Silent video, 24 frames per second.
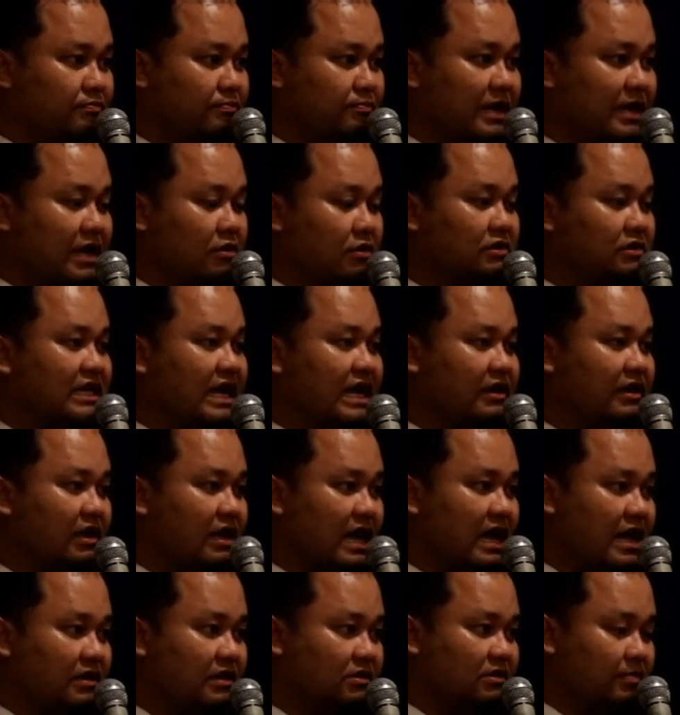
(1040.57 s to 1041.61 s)
พระอนุชาธิ
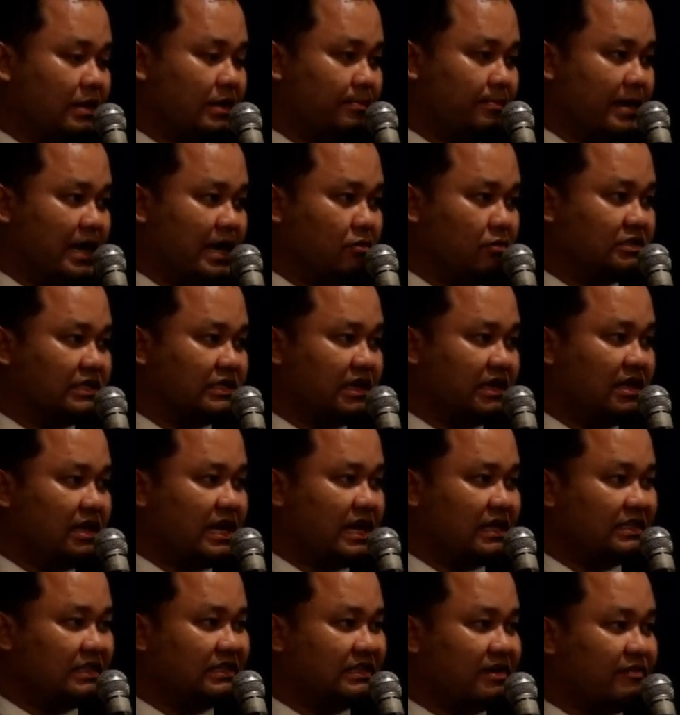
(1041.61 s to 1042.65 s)
ราชสมเด็จพระอนุชาธิ
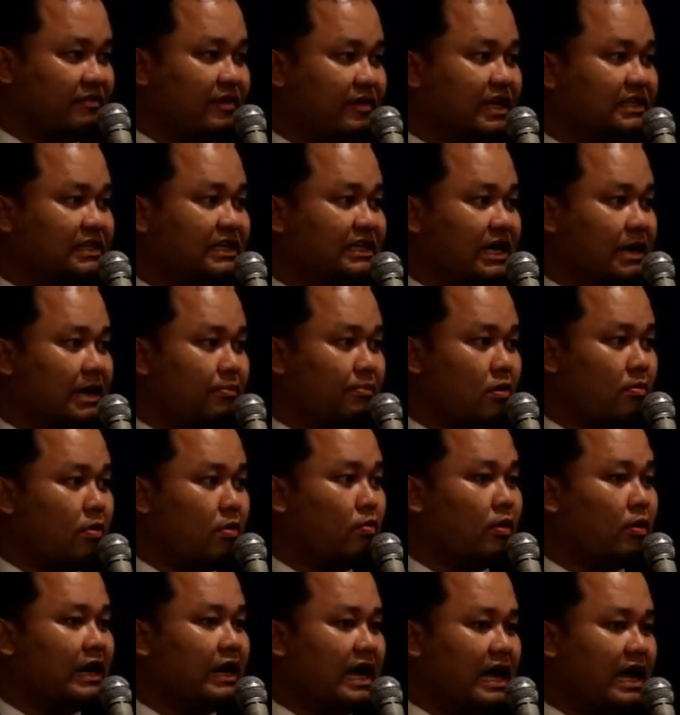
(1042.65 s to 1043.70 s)
ราชเจ้าฟ้าจักรพงศ์
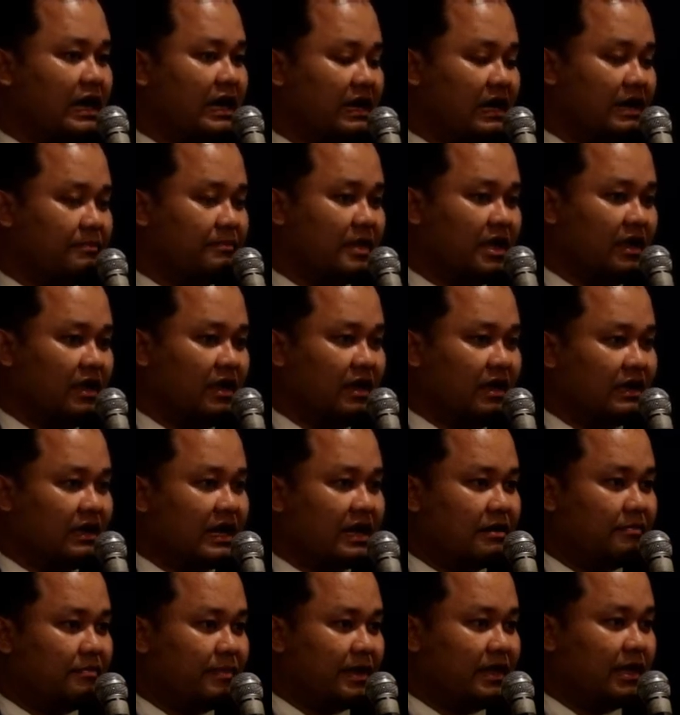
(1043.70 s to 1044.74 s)
ภูวนาถนะครับ
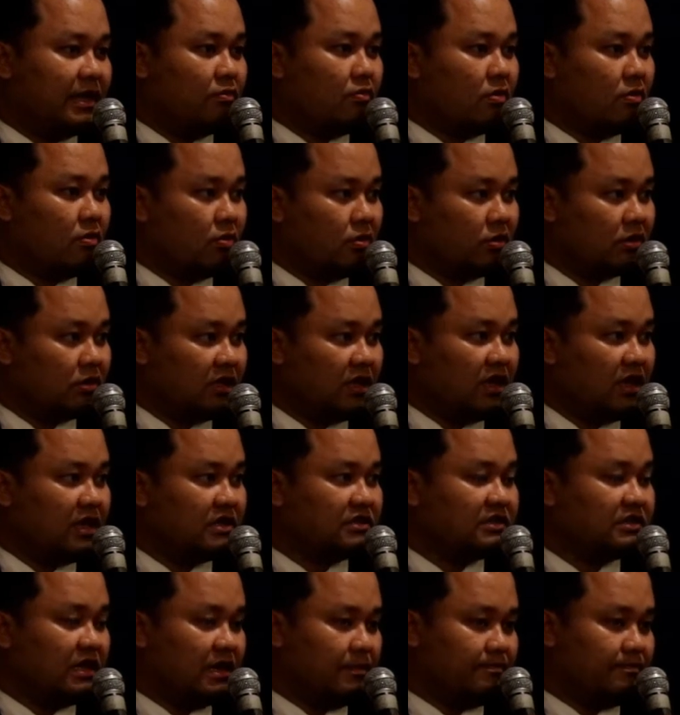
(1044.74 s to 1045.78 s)
ท่านไปที่วงคตที่
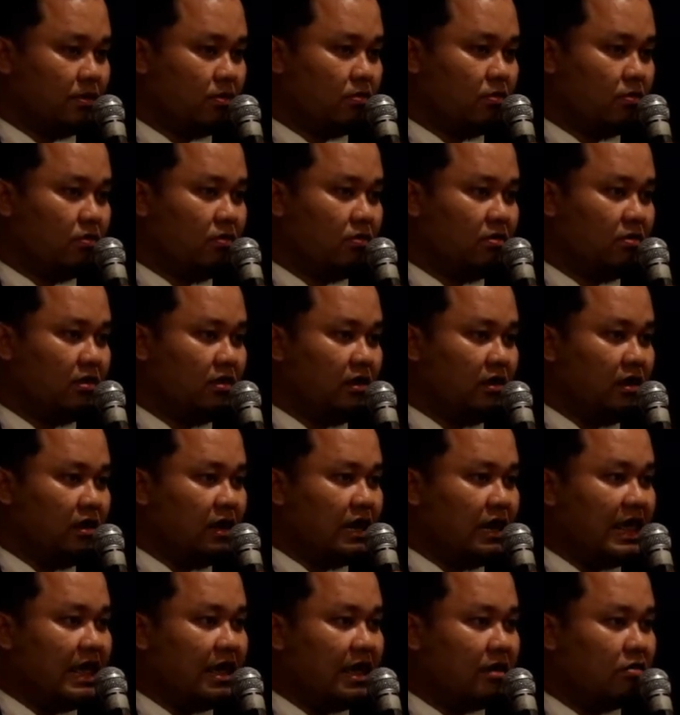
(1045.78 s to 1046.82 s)
สิงคโปร์
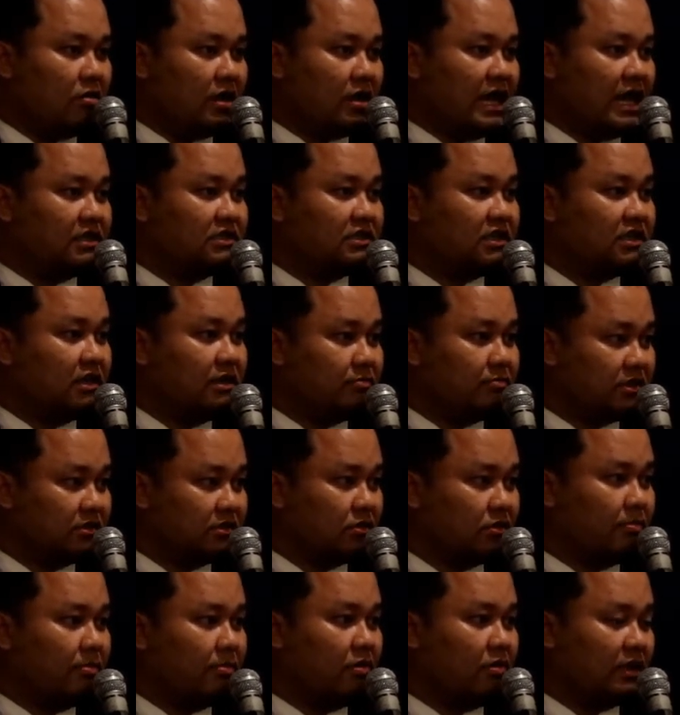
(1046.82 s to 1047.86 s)
แล้วอัญเชิญพระ
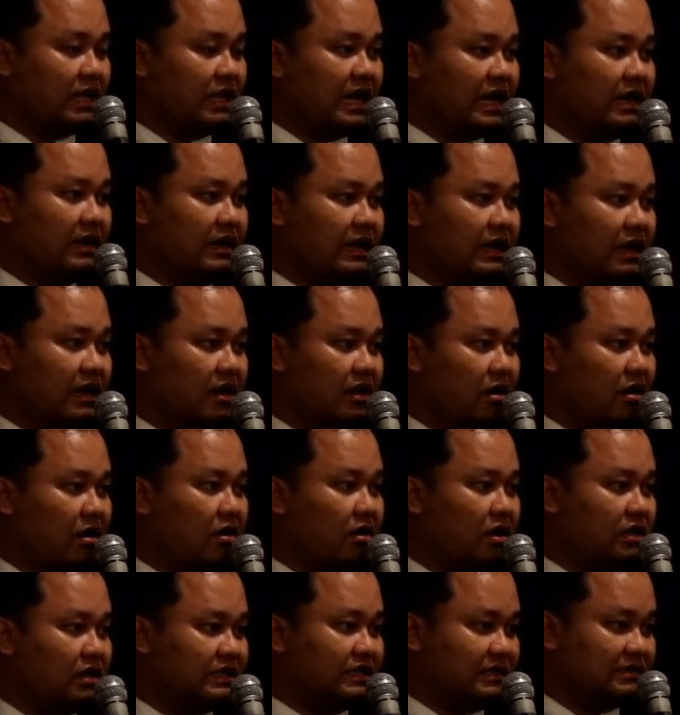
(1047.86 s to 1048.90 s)
ศพของท่านเนี่ยอ
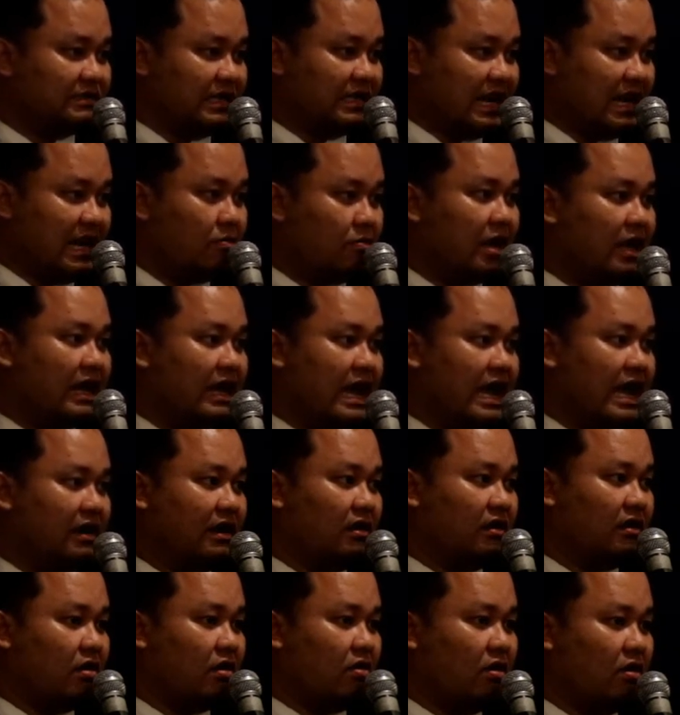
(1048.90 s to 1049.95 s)
อกจากสาราวาการ
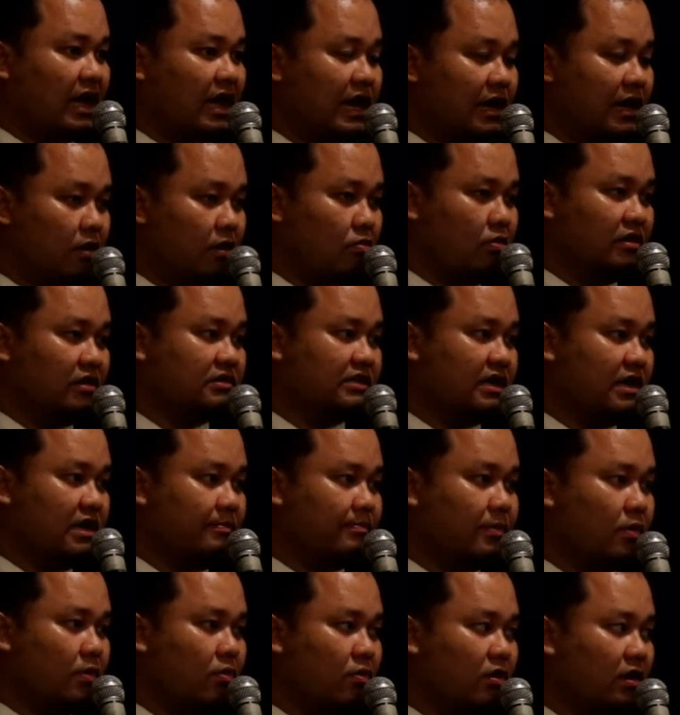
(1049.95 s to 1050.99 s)
ของข้าหลวงสิงค
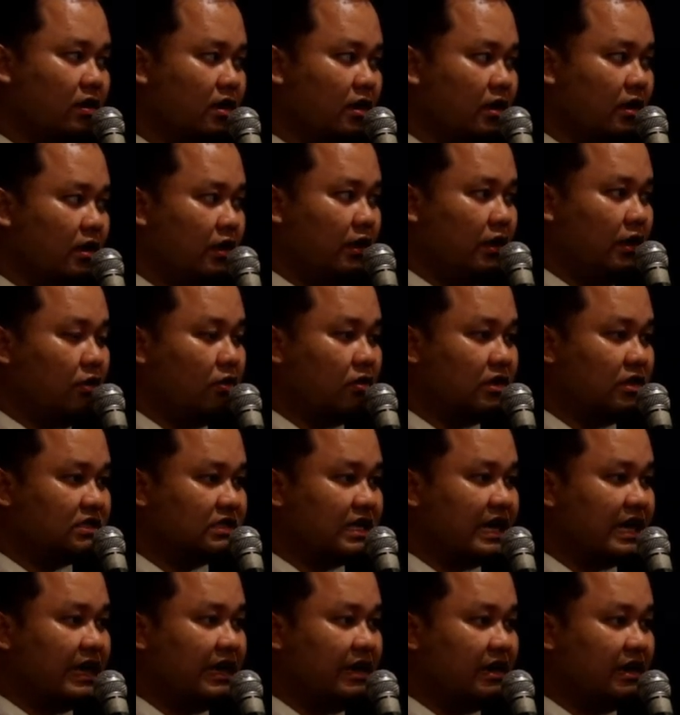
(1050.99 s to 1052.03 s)
โปร์โดย
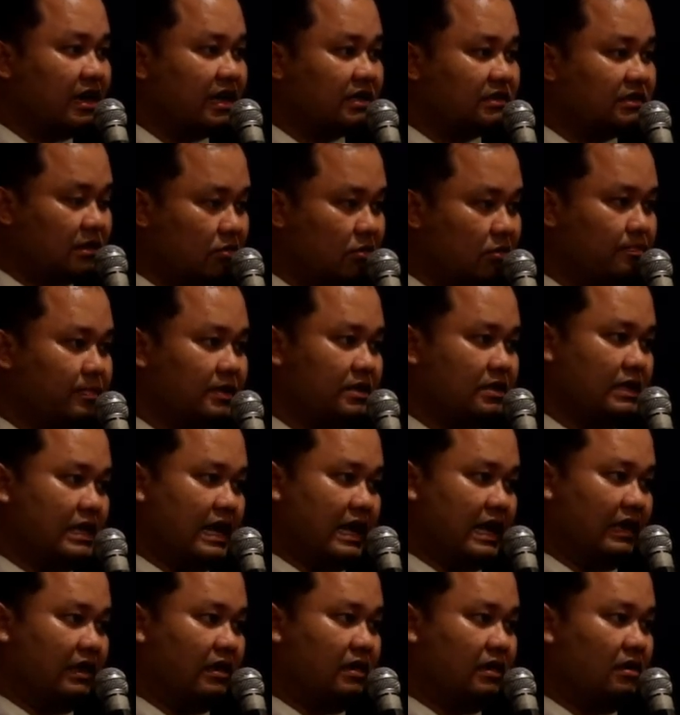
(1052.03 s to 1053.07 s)
ใช้ราชรถปืนให
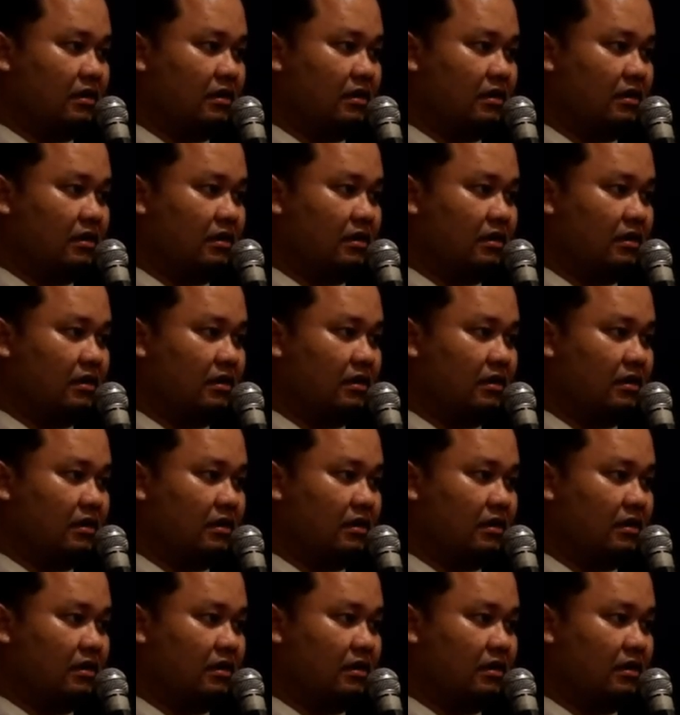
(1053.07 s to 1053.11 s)
ญ่